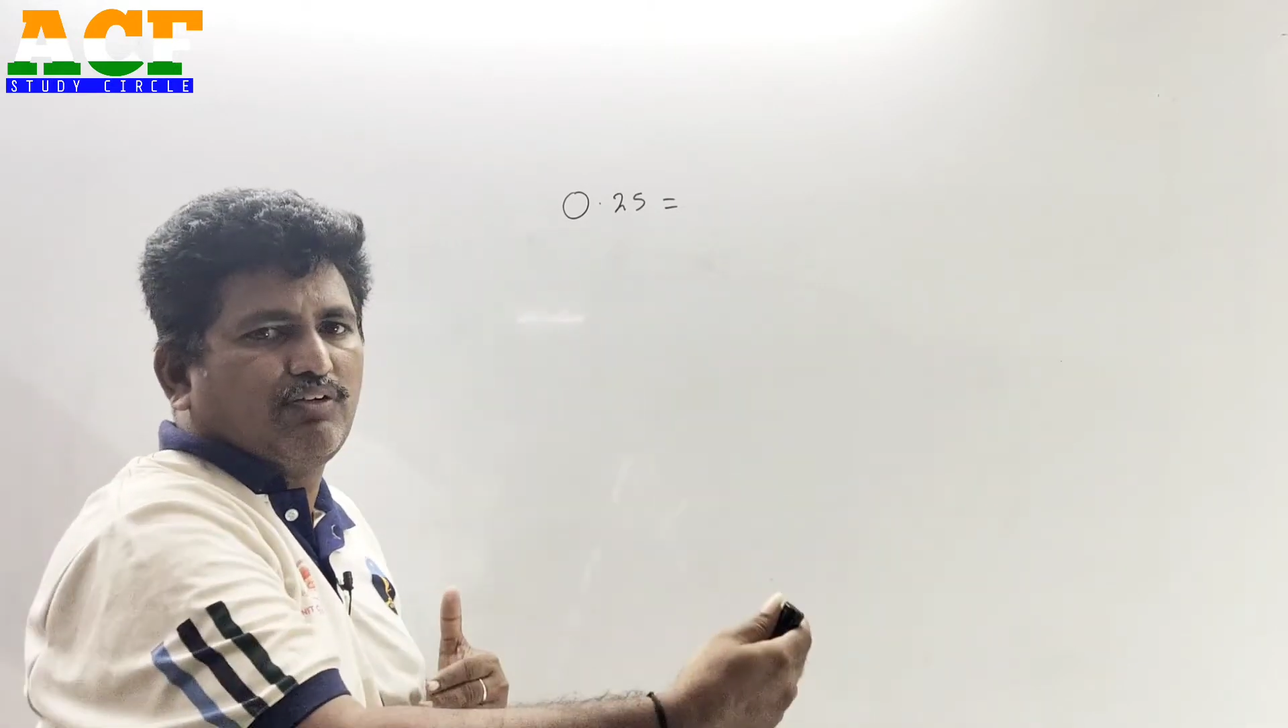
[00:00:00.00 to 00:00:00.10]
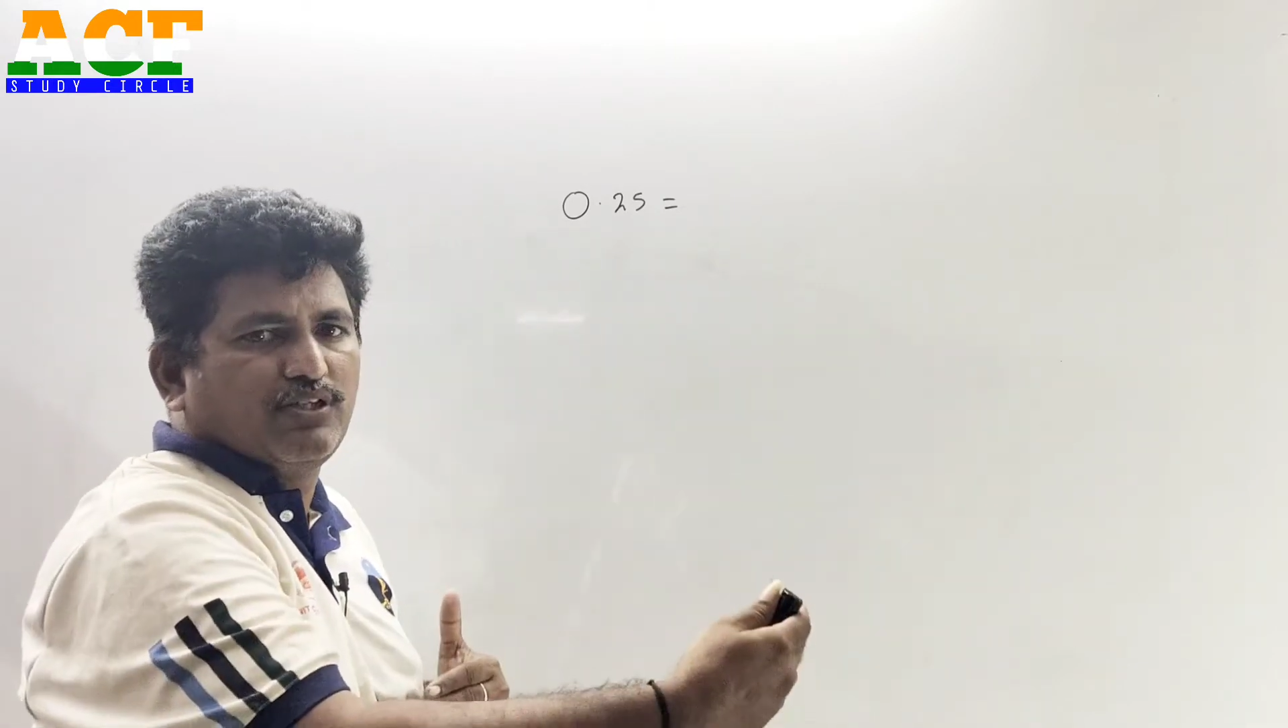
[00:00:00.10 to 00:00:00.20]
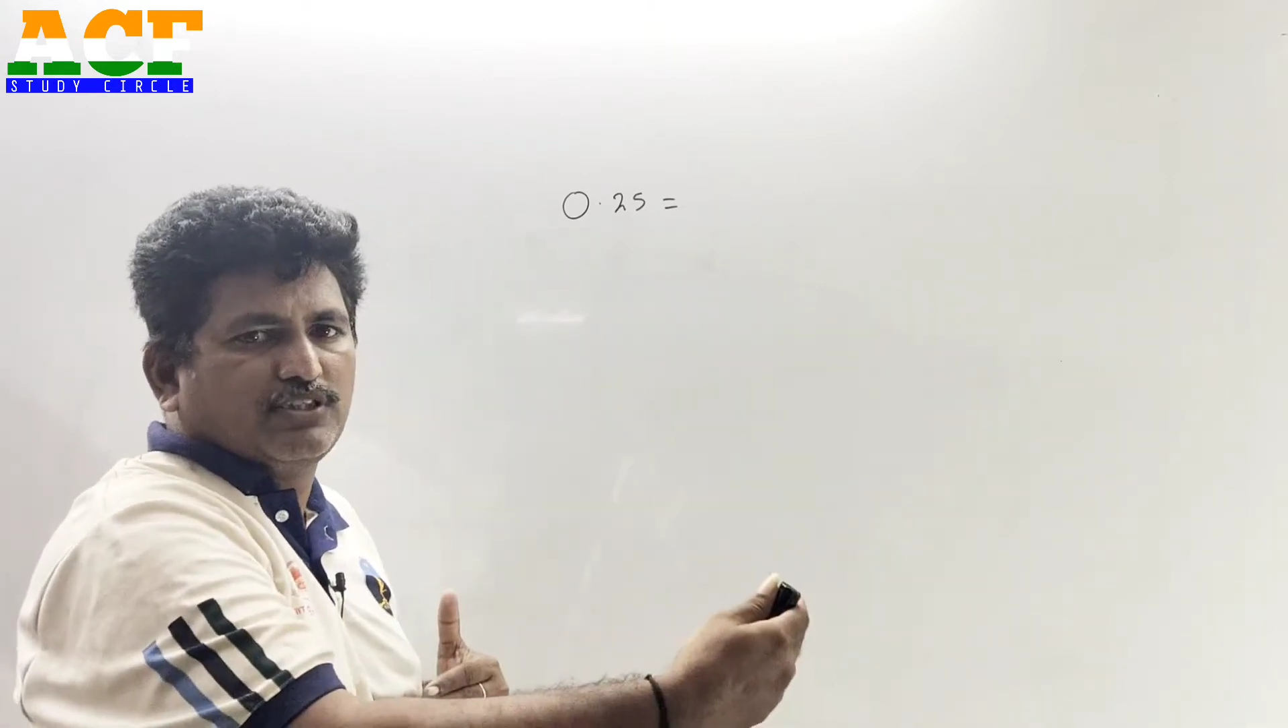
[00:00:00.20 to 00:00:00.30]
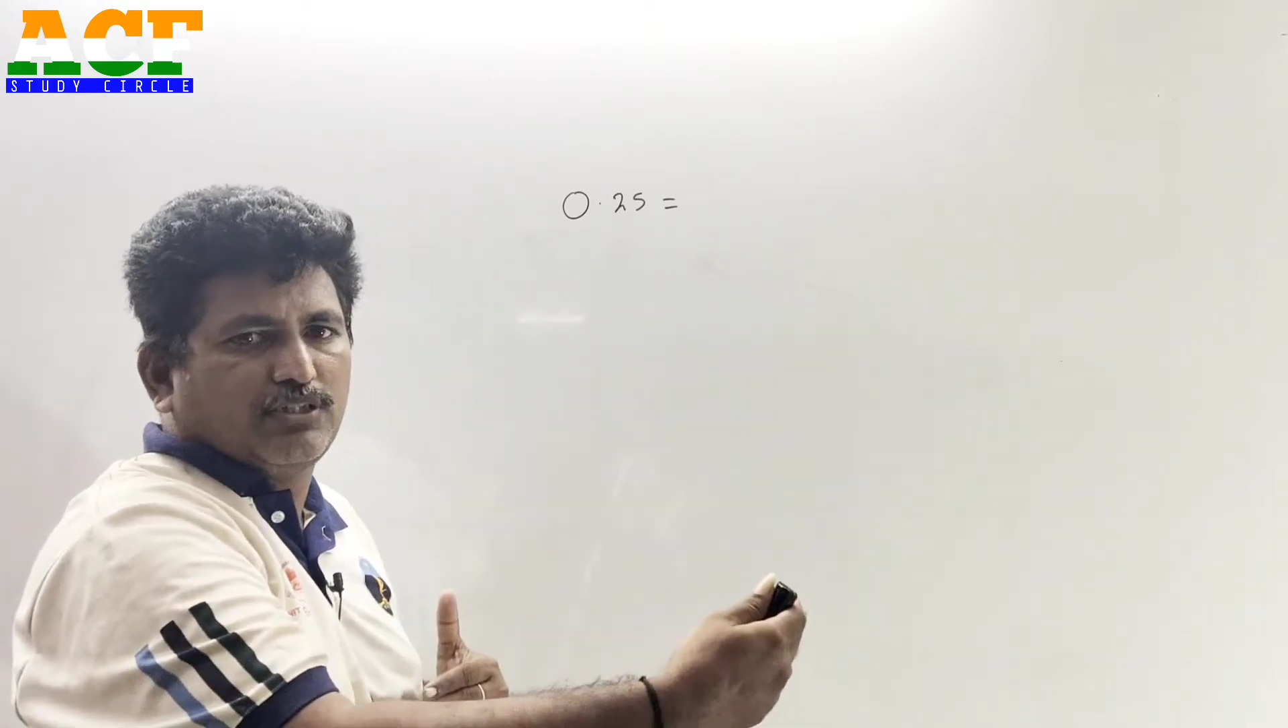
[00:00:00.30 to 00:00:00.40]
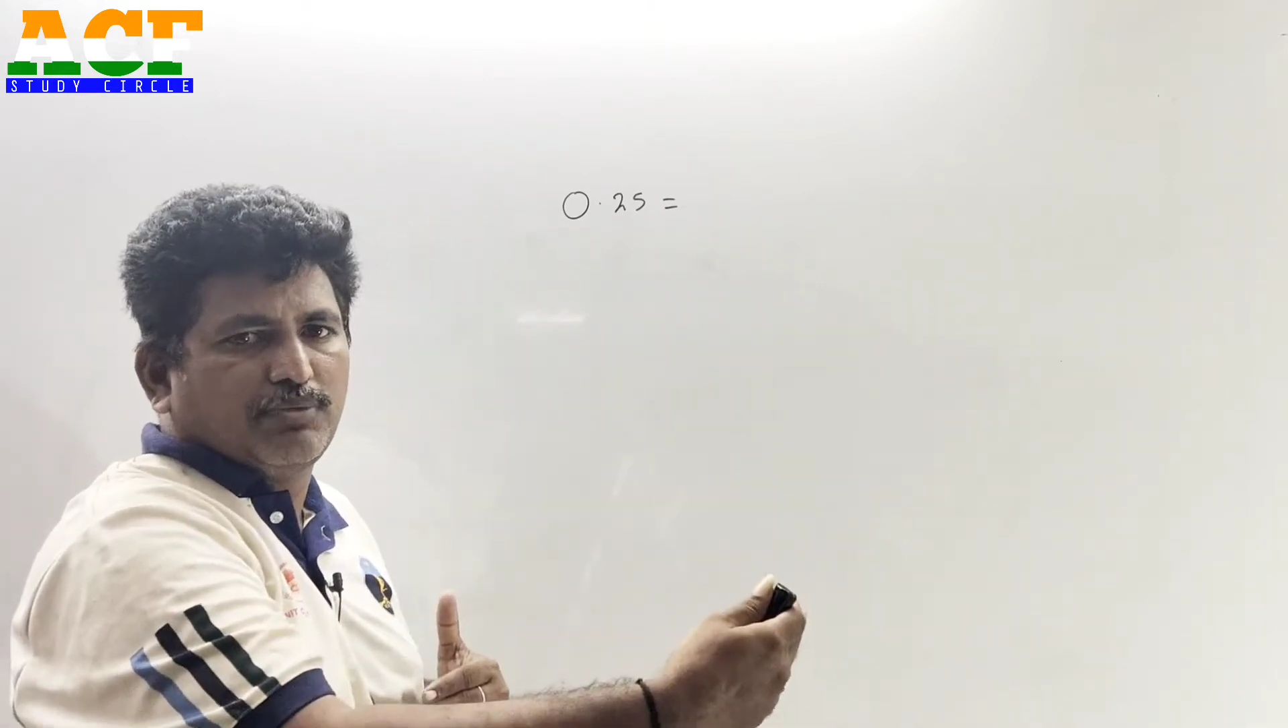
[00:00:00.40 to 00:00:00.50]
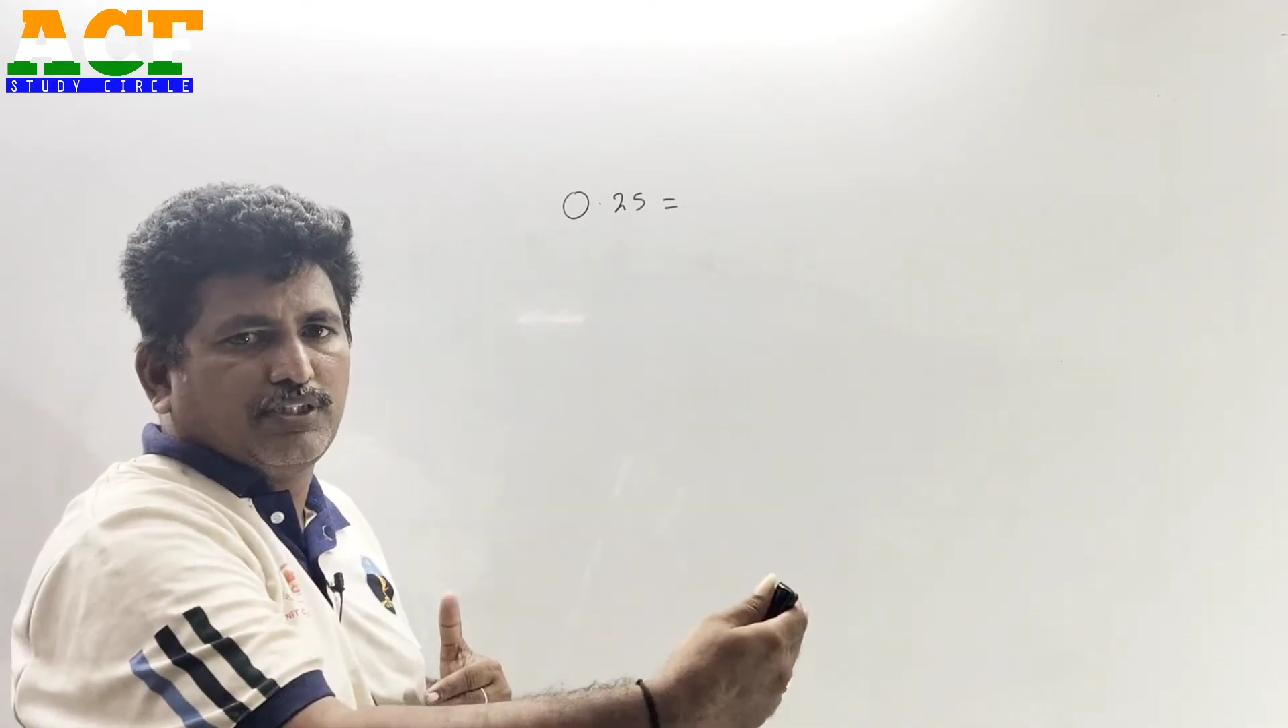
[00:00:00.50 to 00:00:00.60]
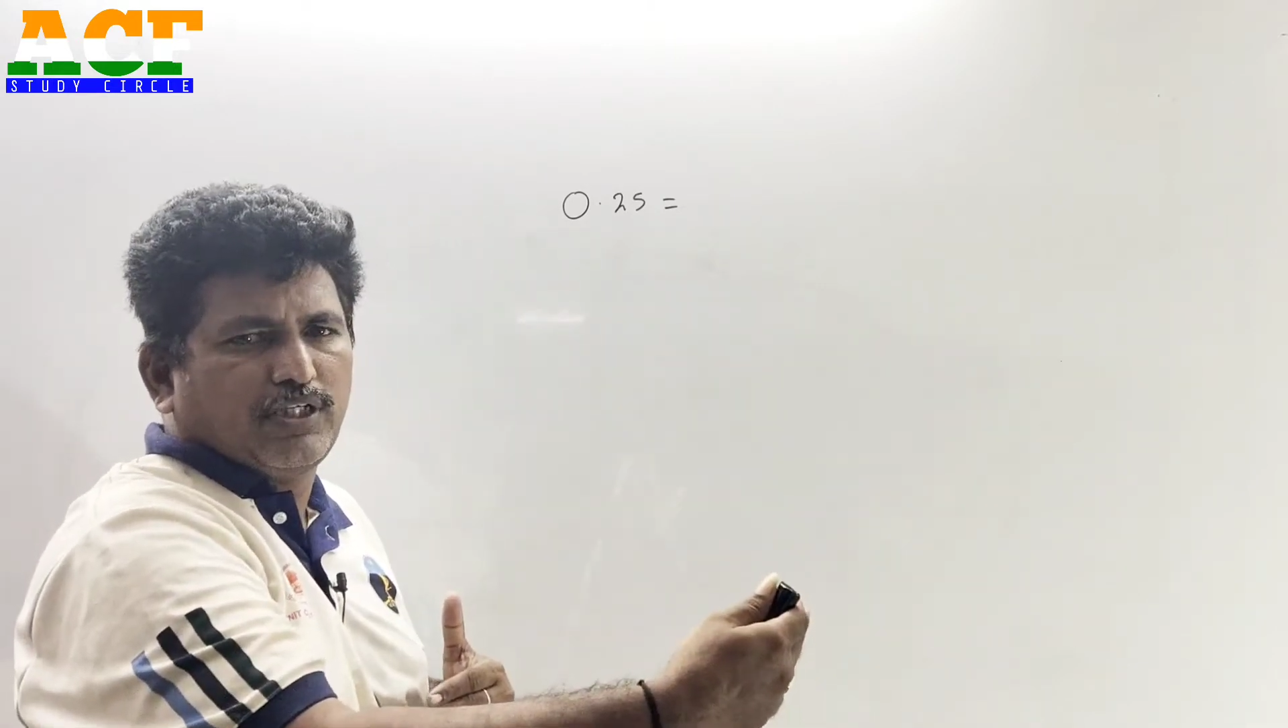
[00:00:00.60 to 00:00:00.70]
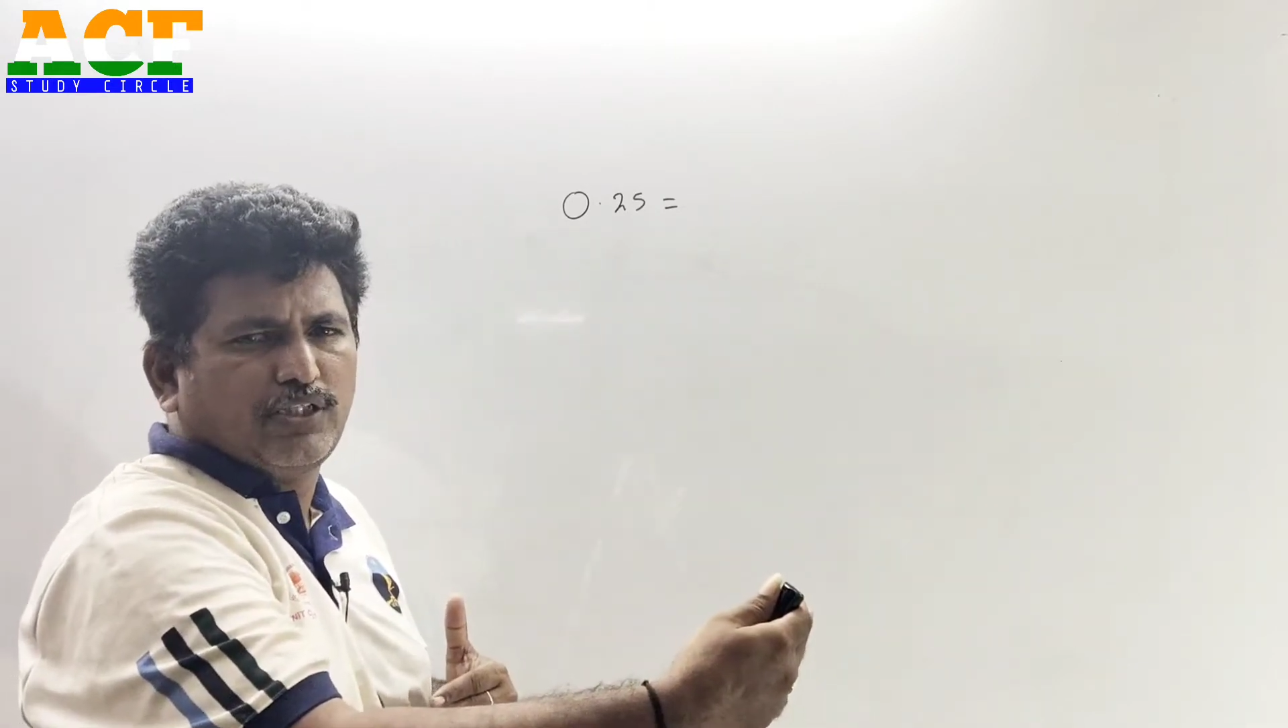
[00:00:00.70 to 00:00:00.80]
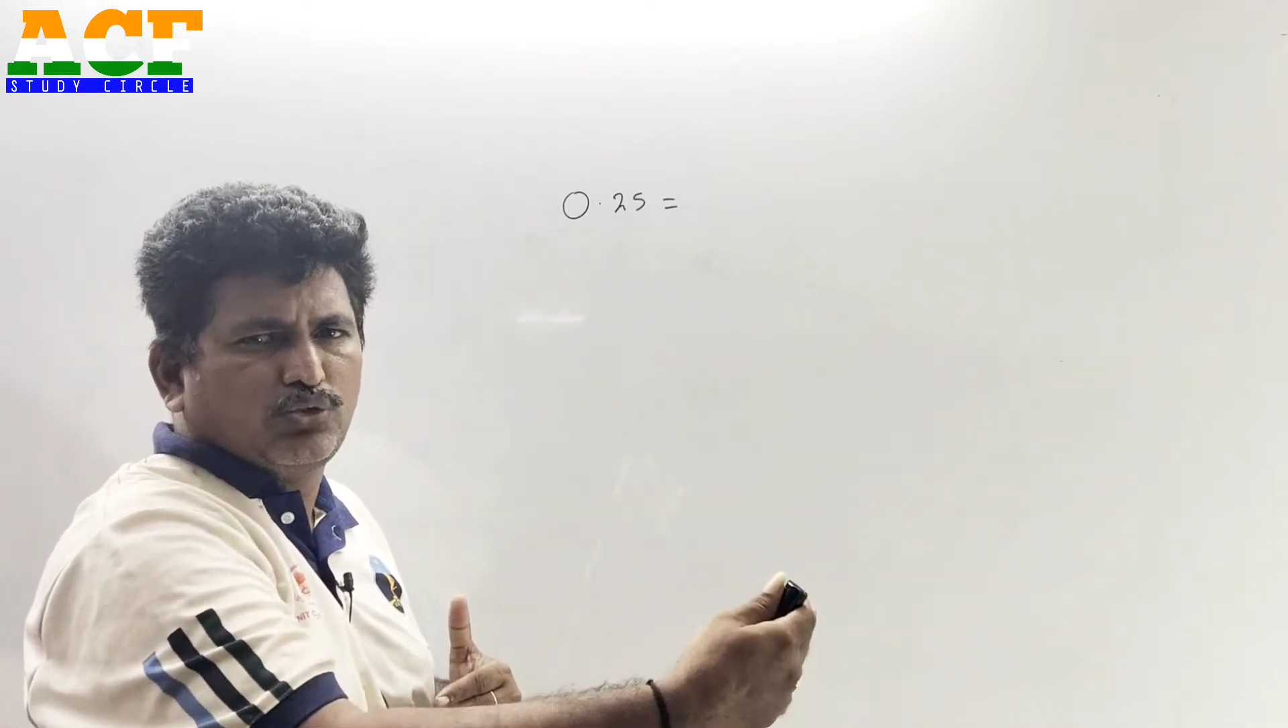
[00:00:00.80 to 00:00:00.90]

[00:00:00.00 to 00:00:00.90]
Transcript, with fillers: కన్వర్ట్ చేయమంటాడు